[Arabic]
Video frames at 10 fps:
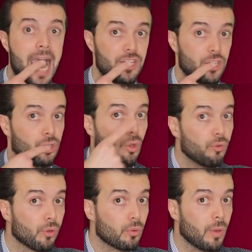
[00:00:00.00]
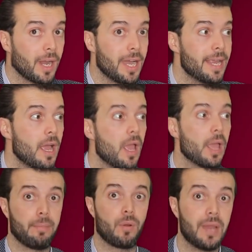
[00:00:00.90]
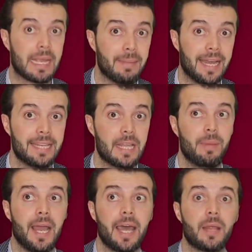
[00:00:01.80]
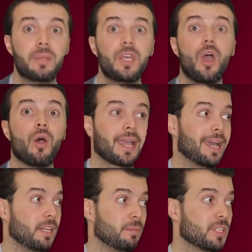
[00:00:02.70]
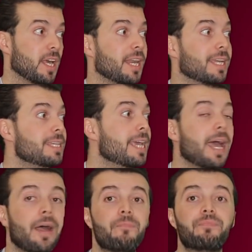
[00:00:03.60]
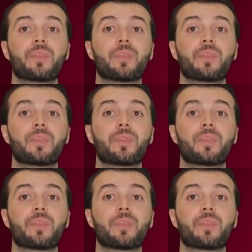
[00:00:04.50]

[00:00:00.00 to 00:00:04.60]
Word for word: عشان تلفظ ورايا بقول لك معناتها بالعربي وخالد بيظهر لك إياها